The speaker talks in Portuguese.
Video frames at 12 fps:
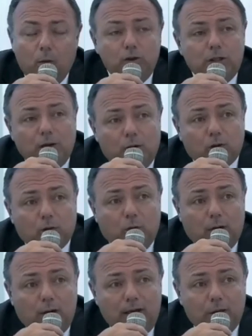O
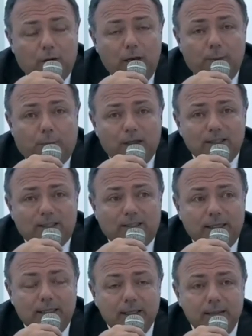diagnóstico clínico ele pode
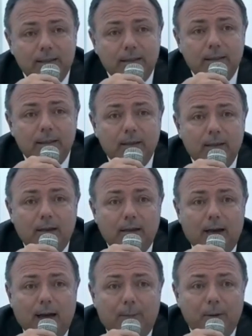ser
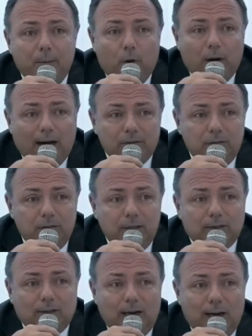aprimorado,
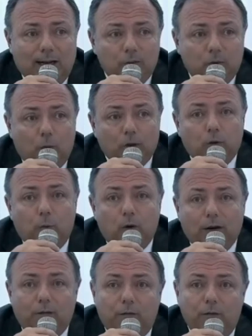detalhado, com uma
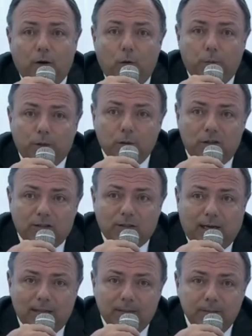tomografia
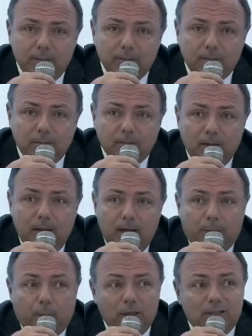computadorizada.
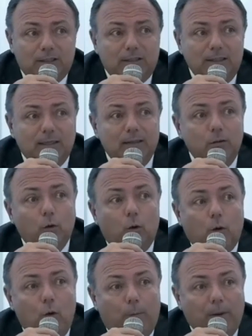Ele pode ser
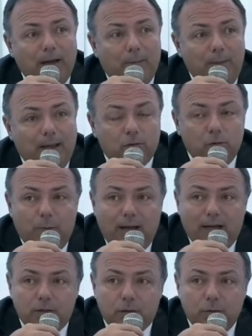no acompanhamento do
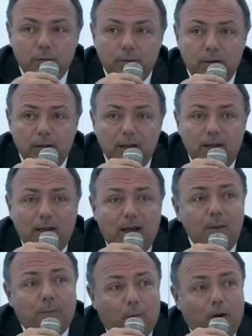médico e
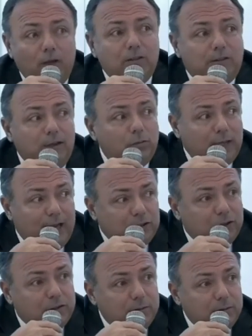ele pode ter o
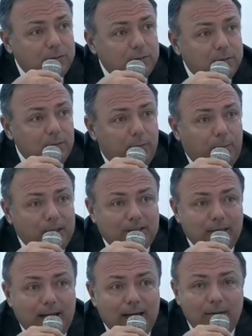teste
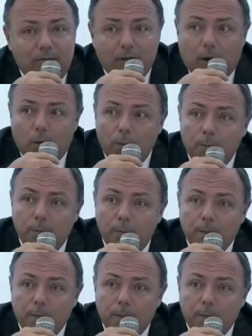PCR viral.